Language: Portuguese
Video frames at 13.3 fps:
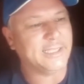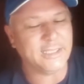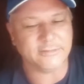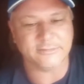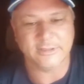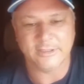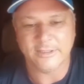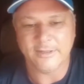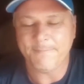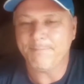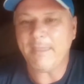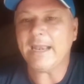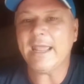dentro.
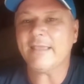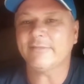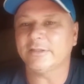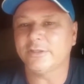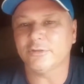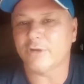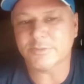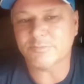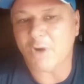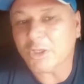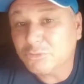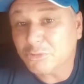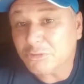Beleza, ele tirou as
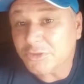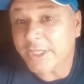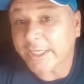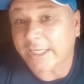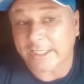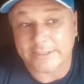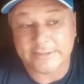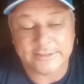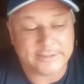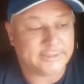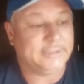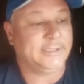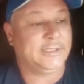motos, tudo, né, cara?
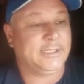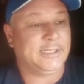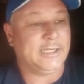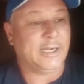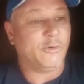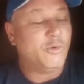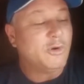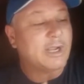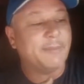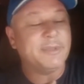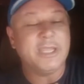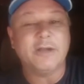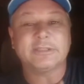O
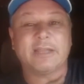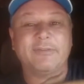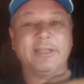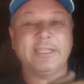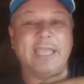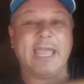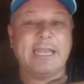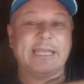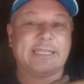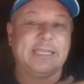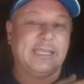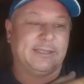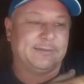caminhão tava em L
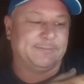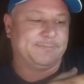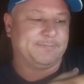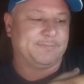aqui.